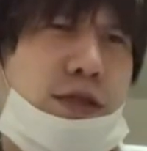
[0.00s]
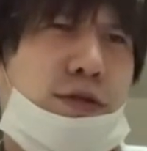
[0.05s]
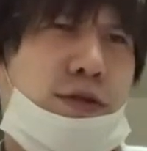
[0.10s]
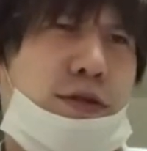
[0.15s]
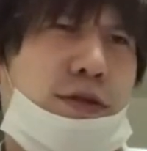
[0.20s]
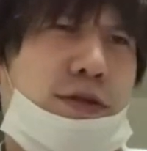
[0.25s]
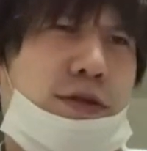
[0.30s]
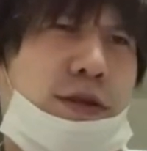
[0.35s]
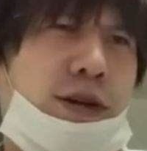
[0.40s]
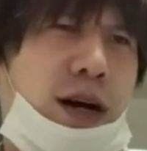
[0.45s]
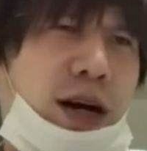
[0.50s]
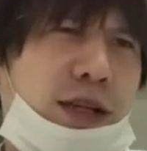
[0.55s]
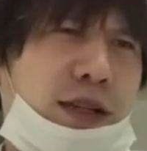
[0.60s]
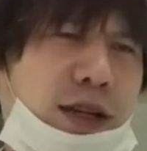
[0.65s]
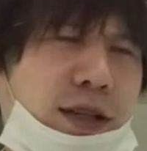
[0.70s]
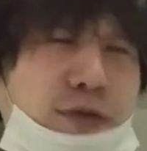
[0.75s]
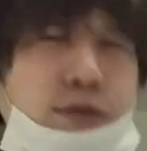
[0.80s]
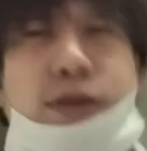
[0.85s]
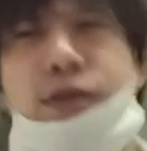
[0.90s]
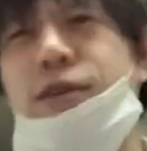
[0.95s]
の
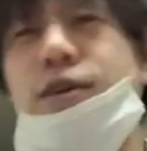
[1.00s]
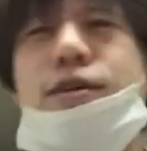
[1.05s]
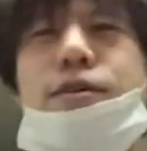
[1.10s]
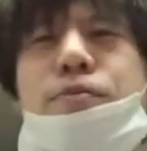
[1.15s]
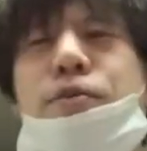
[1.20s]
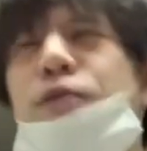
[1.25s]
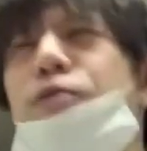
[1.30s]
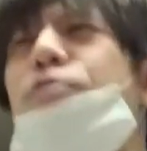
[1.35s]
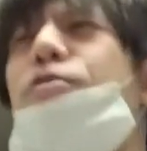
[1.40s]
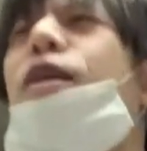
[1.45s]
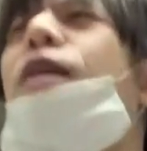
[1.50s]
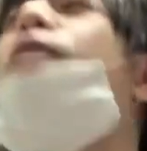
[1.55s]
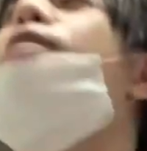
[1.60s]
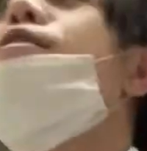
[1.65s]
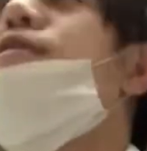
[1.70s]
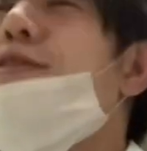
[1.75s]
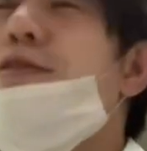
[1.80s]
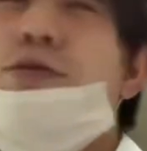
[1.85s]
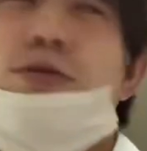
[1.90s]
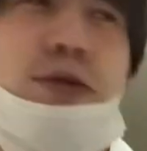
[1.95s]
花とかなんかよくわかんない
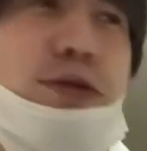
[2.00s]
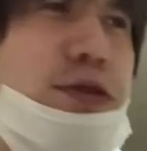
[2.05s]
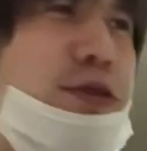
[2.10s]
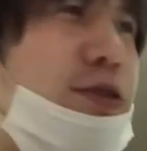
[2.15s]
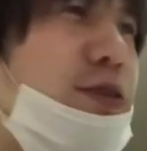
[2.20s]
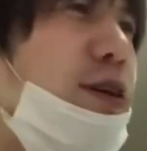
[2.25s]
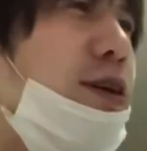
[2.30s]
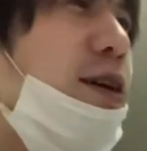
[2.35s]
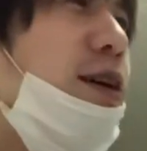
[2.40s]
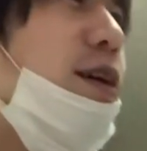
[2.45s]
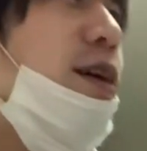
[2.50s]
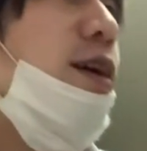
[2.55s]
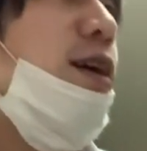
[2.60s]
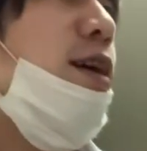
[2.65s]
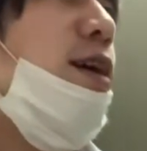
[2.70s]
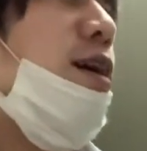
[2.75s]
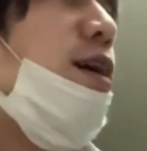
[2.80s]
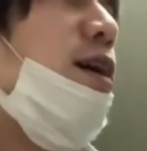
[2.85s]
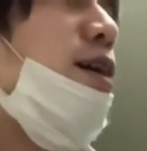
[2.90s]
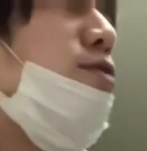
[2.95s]
ですそういう
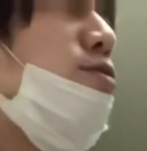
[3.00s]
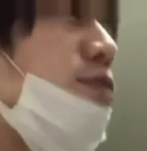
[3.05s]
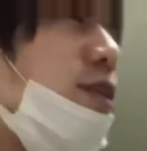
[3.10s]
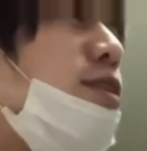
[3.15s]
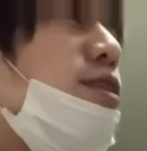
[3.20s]
あのイ